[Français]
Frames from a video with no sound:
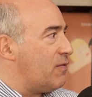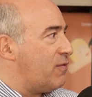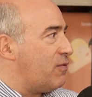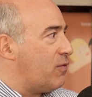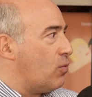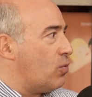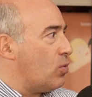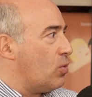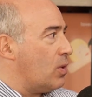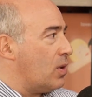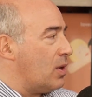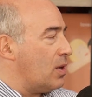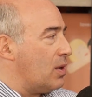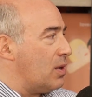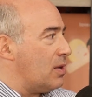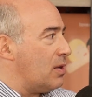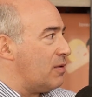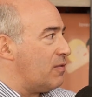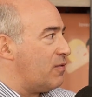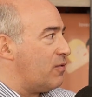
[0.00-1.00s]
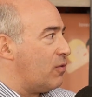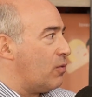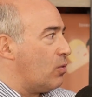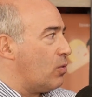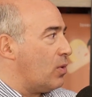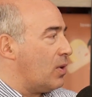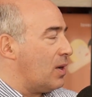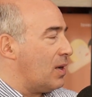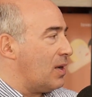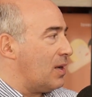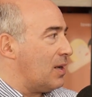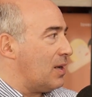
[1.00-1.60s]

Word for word: faut, il faut